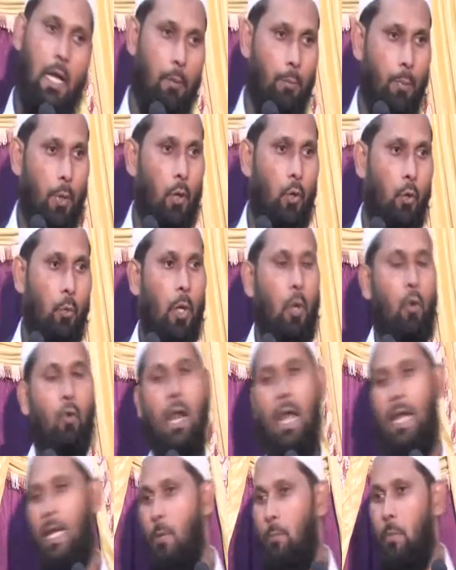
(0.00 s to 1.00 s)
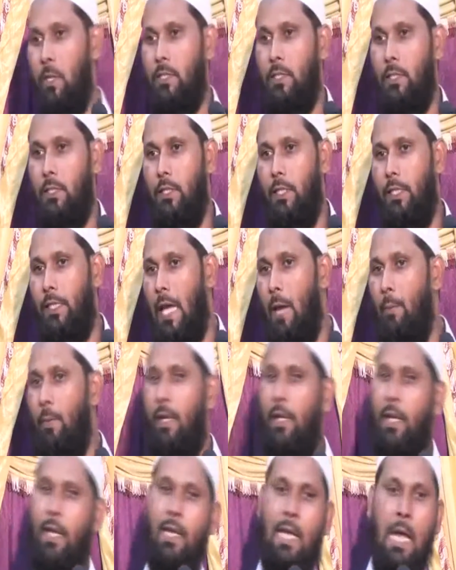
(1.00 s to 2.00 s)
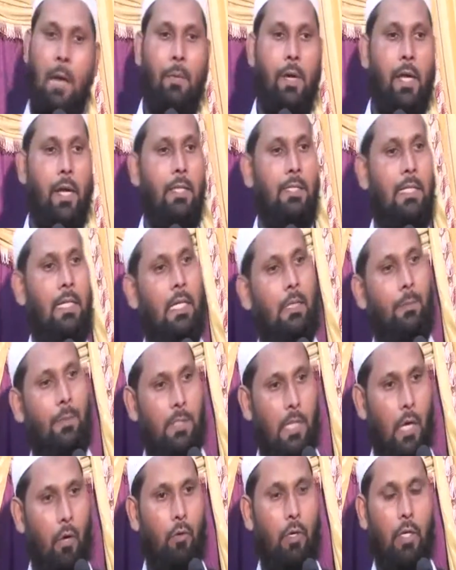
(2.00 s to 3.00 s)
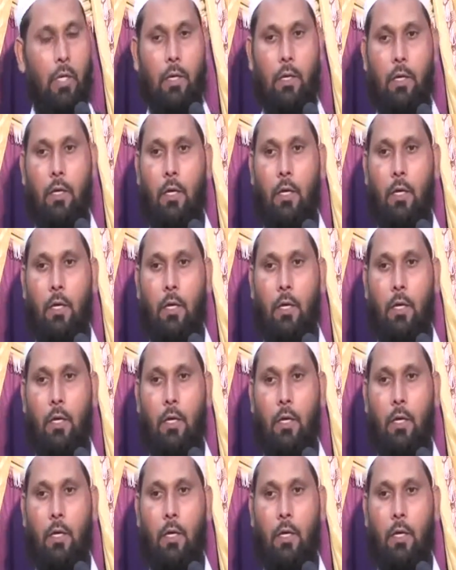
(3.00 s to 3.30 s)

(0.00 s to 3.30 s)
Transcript: अनपढ़ हूँ मैं कुरान नहीं पढ़ सकती क्या मैं नेक काम करके जन्नत में जाऊंगी